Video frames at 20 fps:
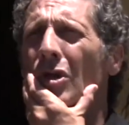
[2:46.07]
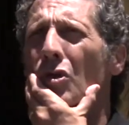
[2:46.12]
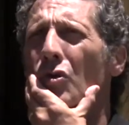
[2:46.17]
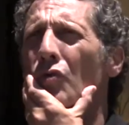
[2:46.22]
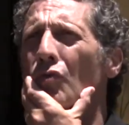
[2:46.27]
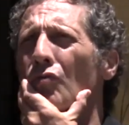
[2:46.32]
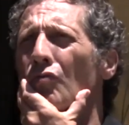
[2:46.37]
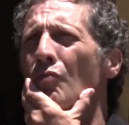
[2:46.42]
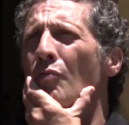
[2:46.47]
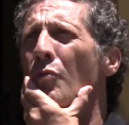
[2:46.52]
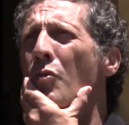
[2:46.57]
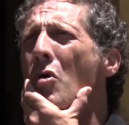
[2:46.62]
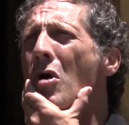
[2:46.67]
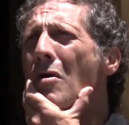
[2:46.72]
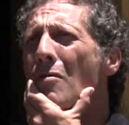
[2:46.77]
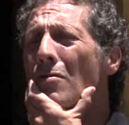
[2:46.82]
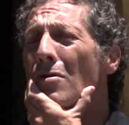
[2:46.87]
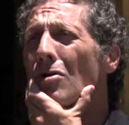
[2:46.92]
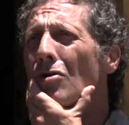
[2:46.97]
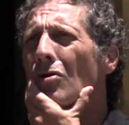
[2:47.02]
es un
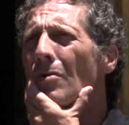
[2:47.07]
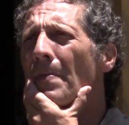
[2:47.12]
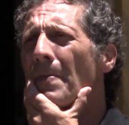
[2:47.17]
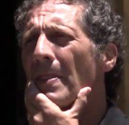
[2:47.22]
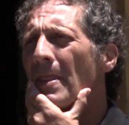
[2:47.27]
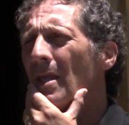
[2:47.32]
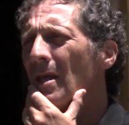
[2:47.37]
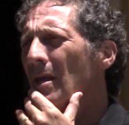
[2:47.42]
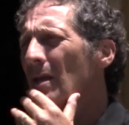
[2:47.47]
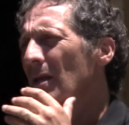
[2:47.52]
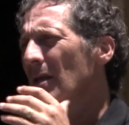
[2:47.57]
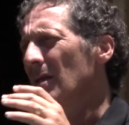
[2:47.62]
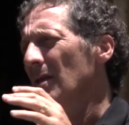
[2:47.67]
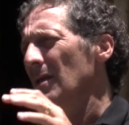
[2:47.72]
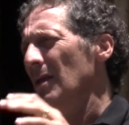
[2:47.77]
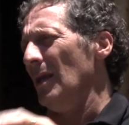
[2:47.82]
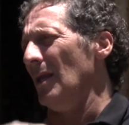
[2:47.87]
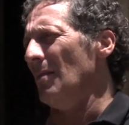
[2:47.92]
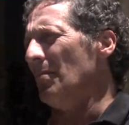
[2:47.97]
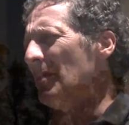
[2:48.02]
pueblo
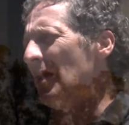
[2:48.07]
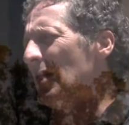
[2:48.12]
en